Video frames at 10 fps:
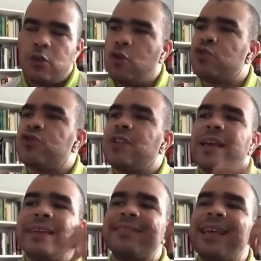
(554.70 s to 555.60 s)
nos
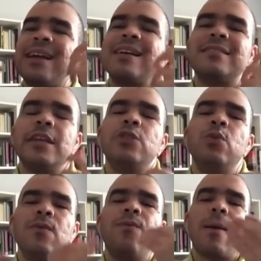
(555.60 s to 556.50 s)
eh, están
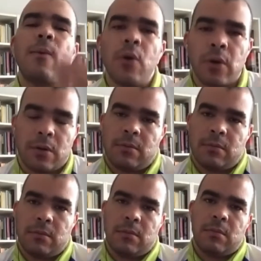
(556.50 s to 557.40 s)
haciendo un favor.
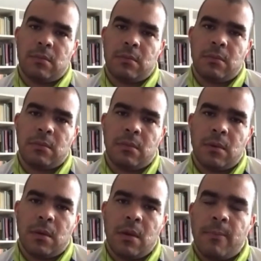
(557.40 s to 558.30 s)

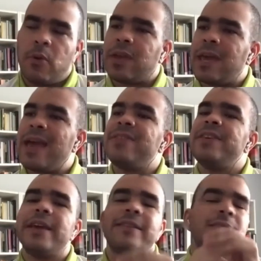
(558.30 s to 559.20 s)
Porque
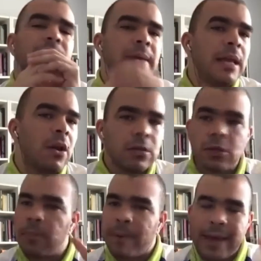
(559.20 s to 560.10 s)
hay 10.000 otros